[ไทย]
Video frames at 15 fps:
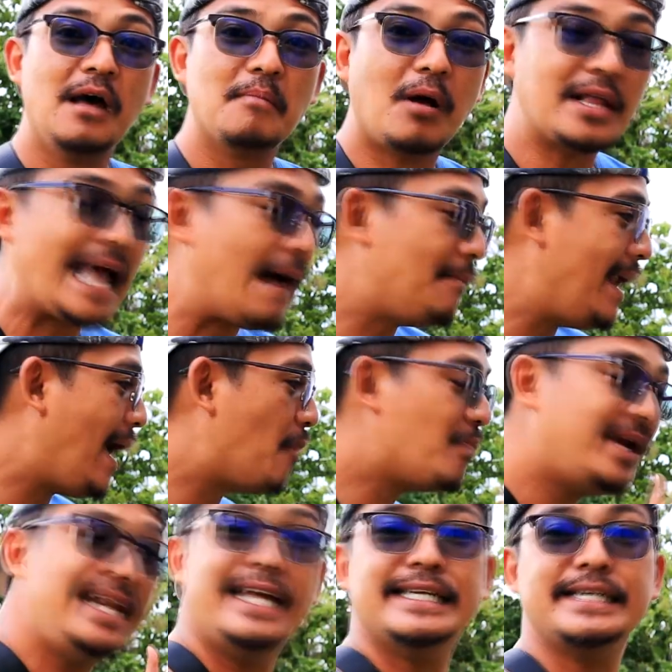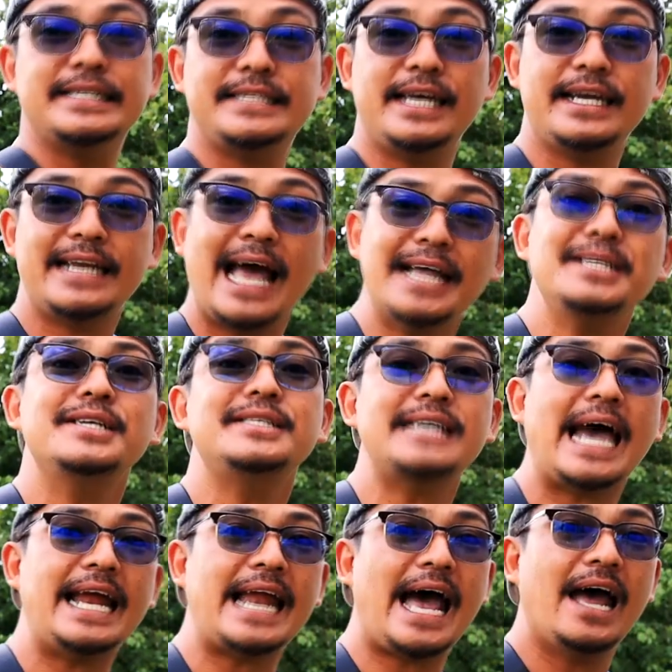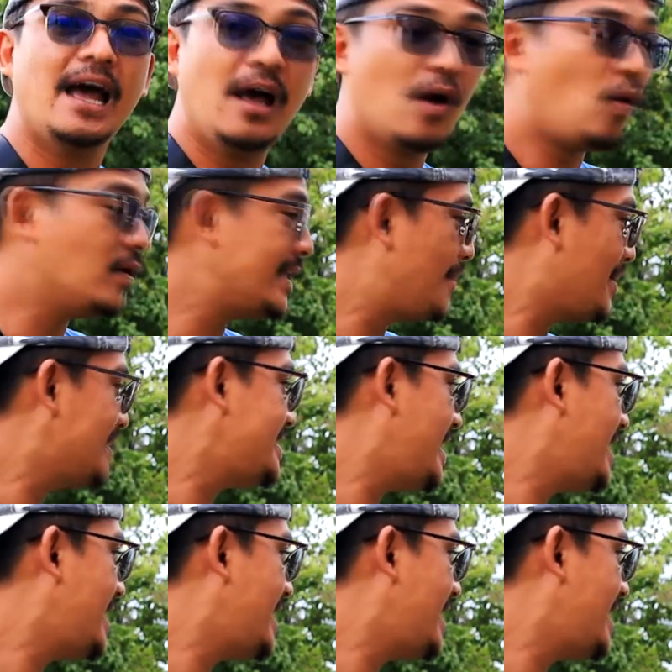เพราะทำแล้วมันดีจริงๆ น่าชื่นใจนะคนทำเก